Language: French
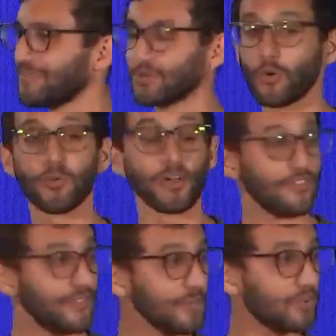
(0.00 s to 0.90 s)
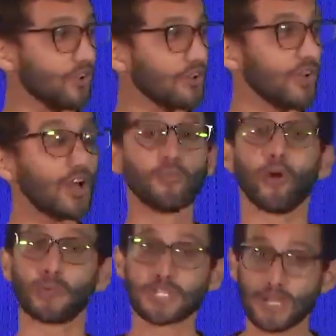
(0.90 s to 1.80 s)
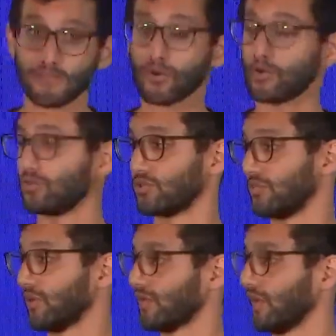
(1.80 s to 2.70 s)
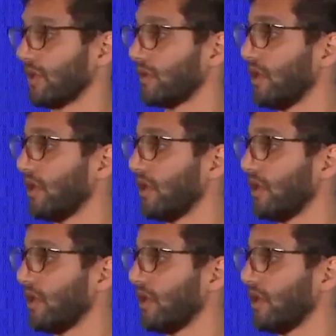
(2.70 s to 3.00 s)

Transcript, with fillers: à mettre au point des méthodes pour empêcher la fraude documentaire.